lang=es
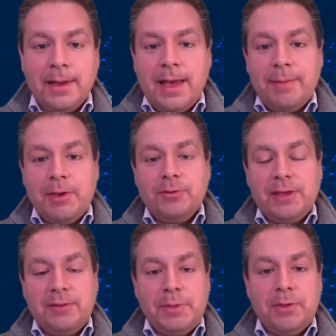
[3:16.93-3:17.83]
Amigos, se
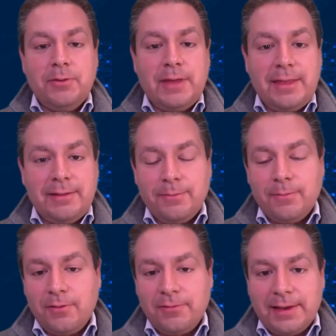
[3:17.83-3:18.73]
despide de ustedes
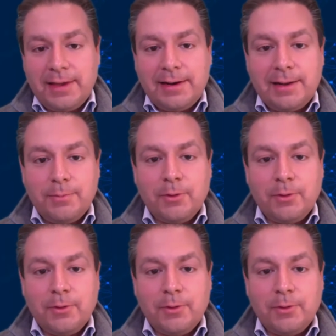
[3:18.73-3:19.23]
Wolfgang Erhard,